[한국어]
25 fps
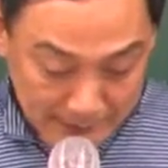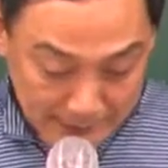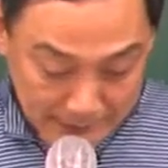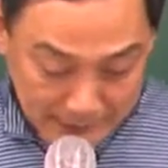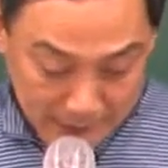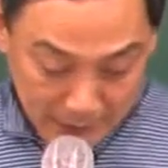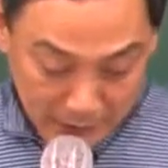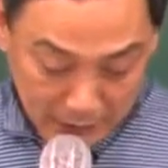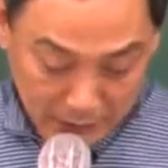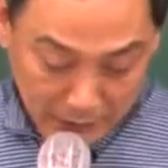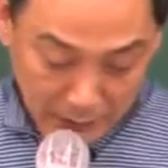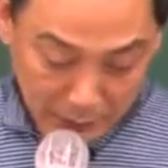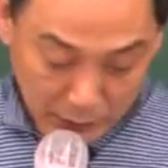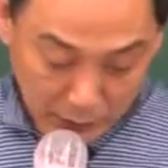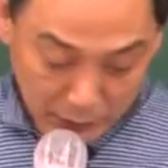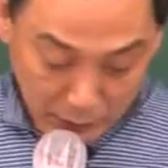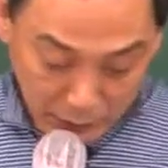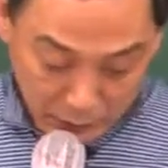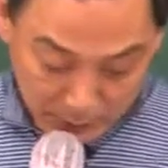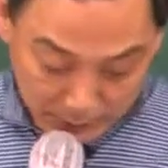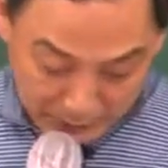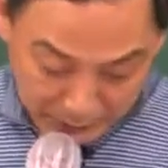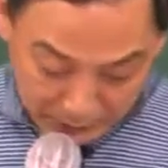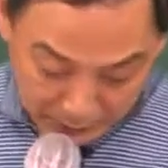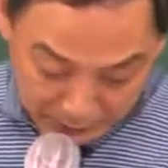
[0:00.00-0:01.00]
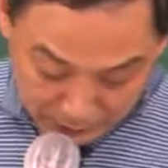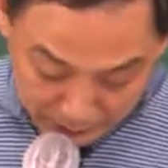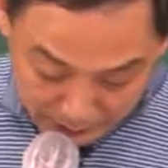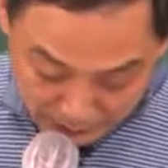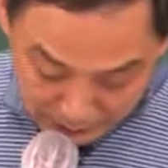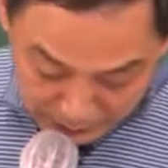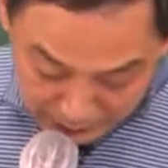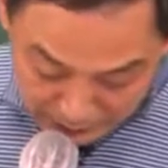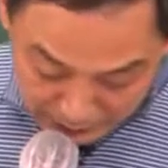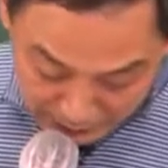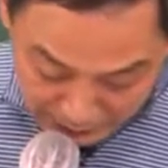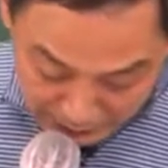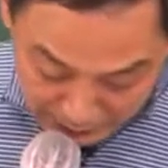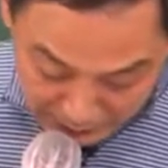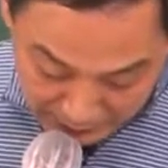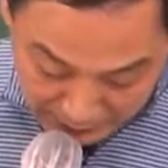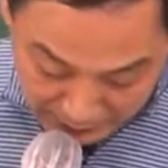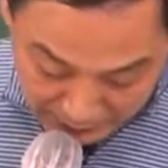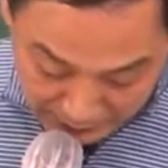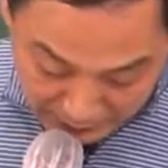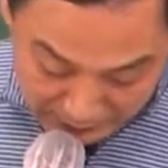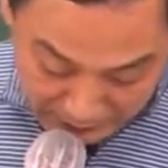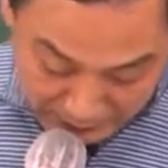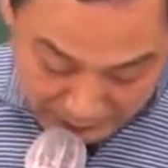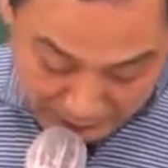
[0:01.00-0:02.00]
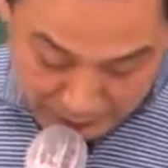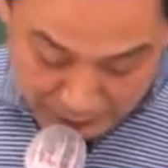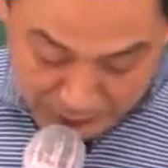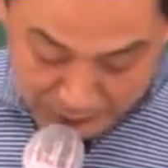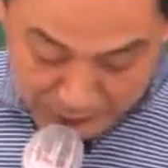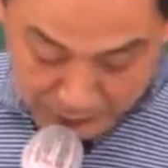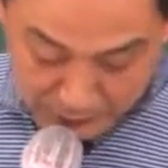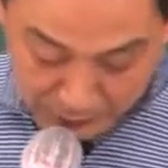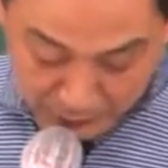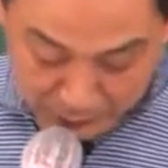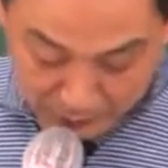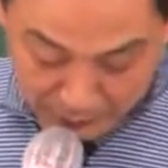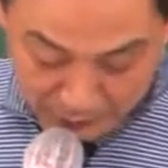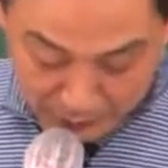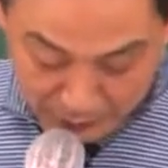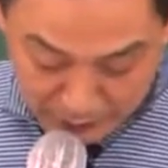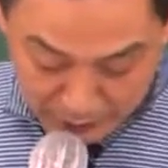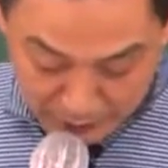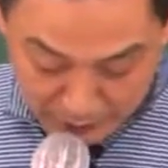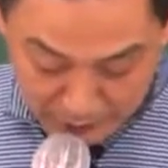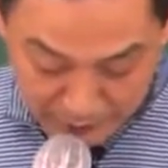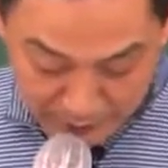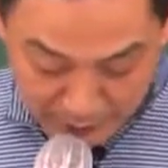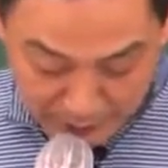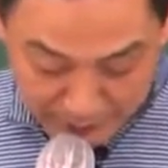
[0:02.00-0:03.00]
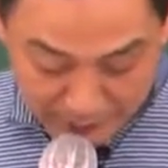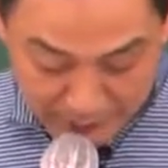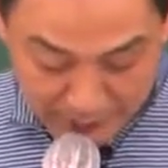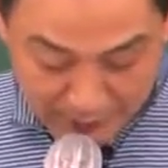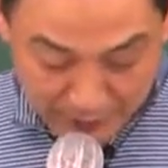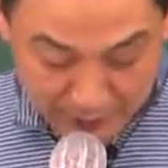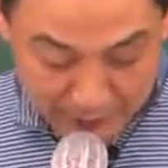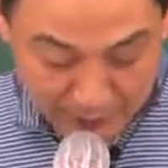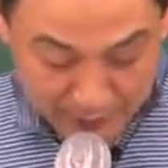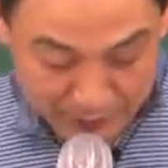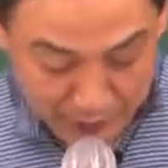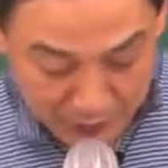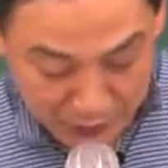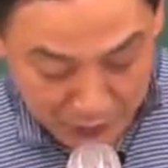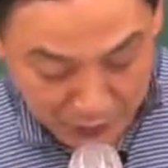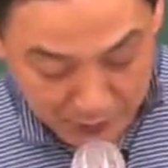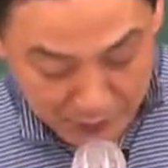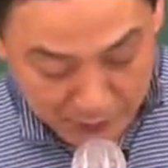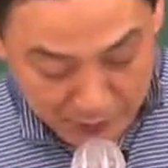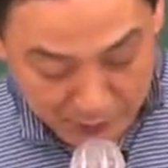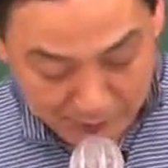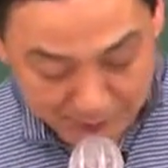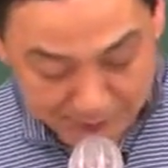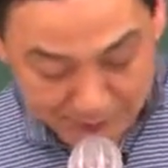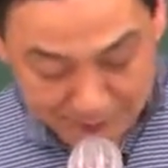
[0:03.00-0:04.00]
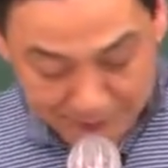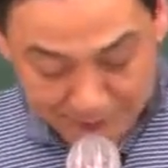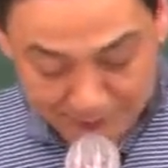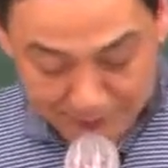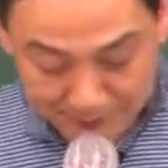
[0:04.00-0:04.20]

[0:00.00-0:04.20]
자, 그 다음 5번은 통과. 문제 5번 갑니다. 문제 5번.